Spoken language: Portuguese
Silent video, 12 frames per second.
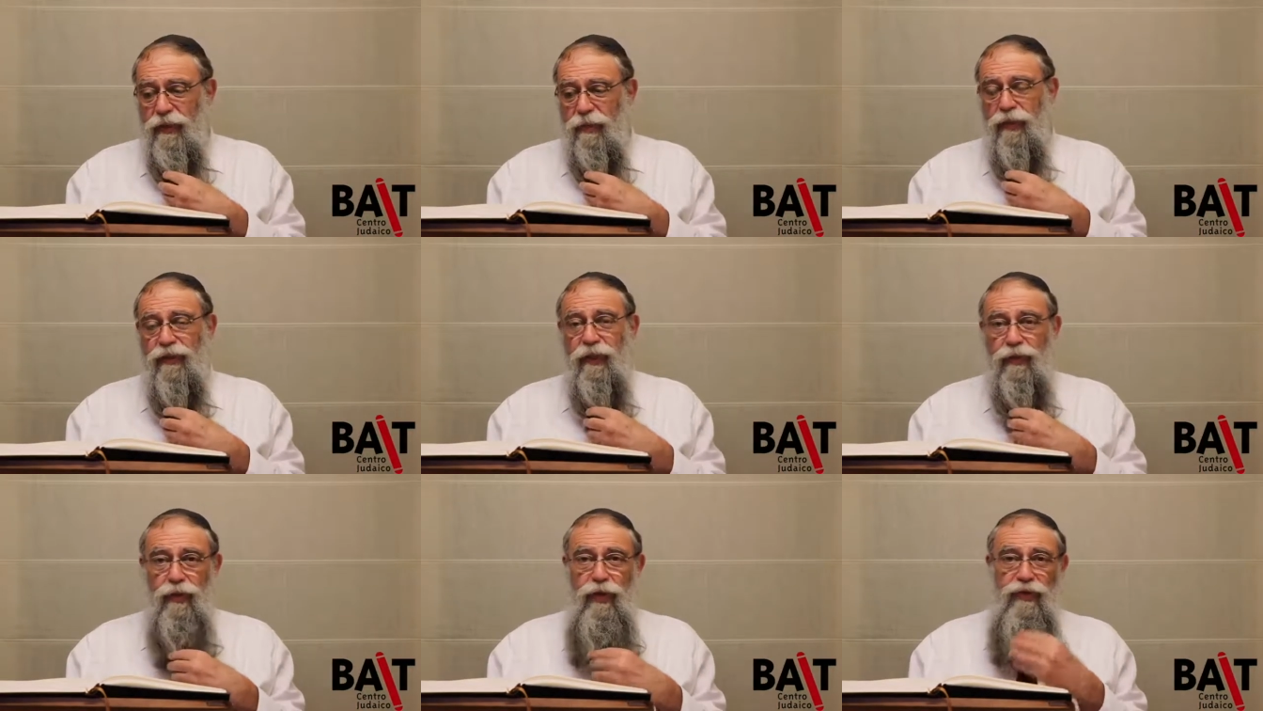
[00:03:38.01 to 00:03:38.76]

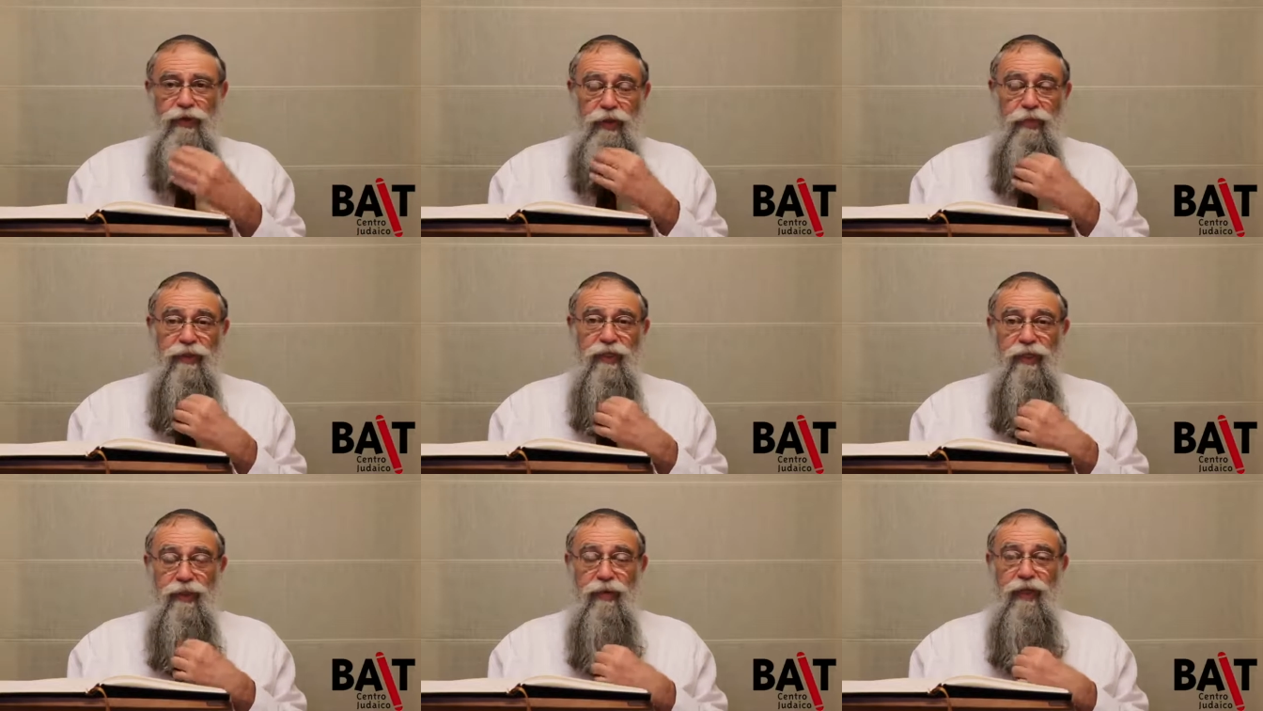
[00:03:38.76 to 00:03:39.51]
Portanto, nós falamos que
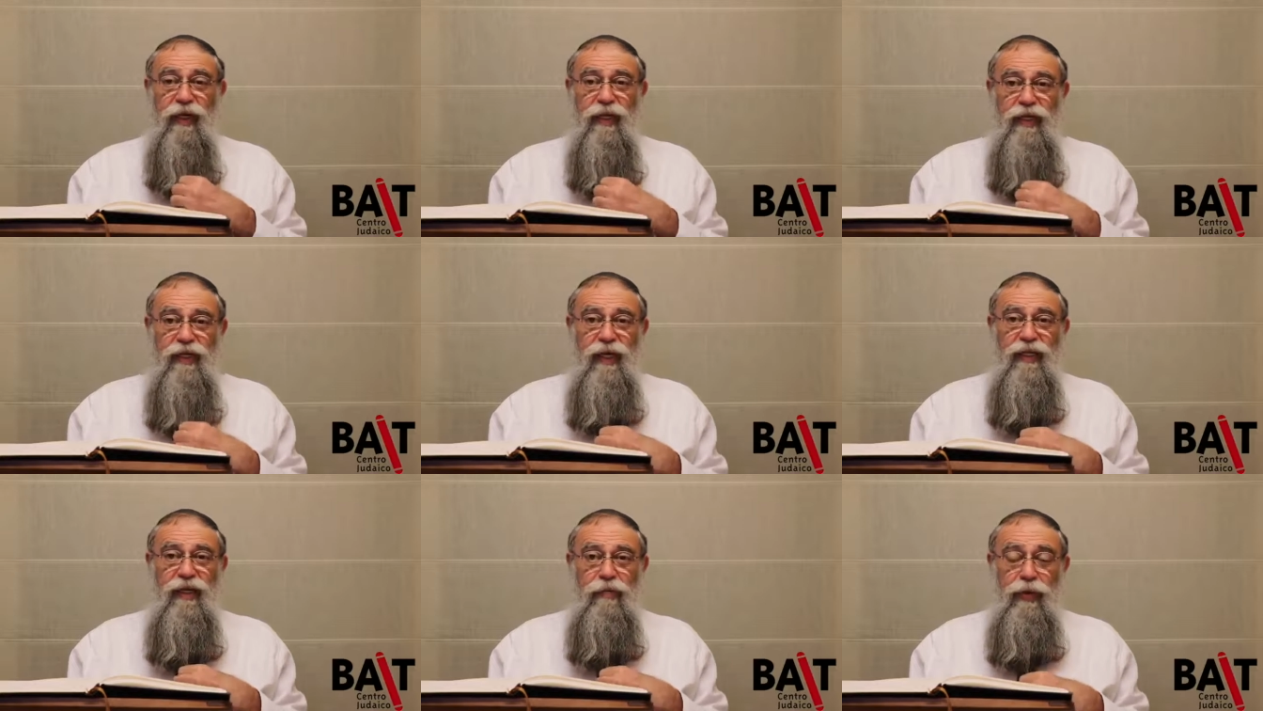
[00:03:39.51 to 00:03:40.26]
isso na
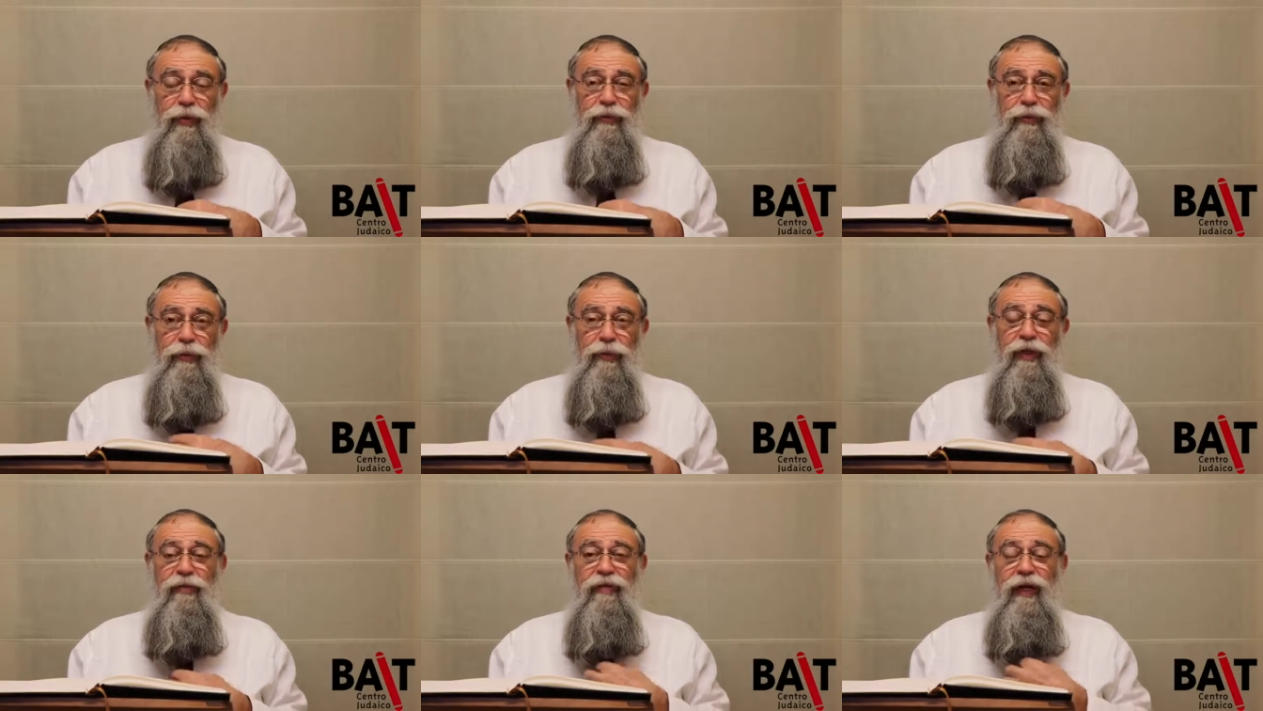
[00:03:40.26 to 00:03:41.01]
realidade é bom, tudo
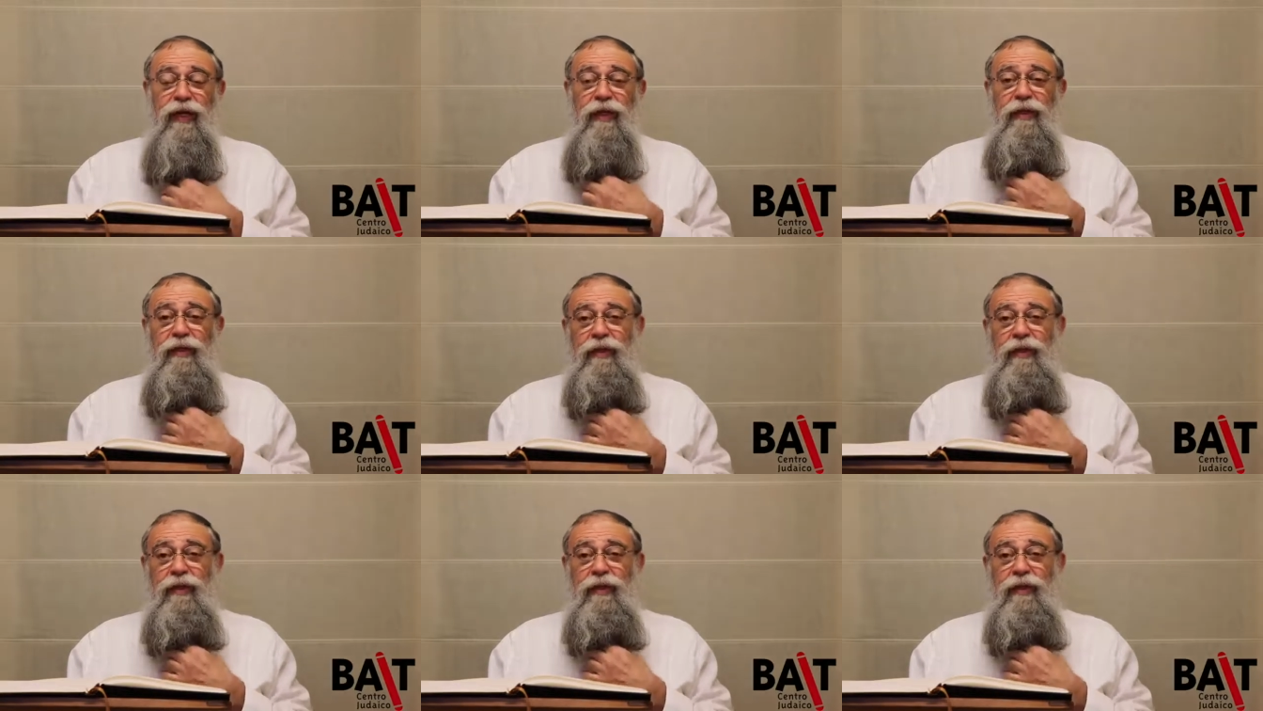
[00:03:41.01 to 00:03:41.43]
que vem,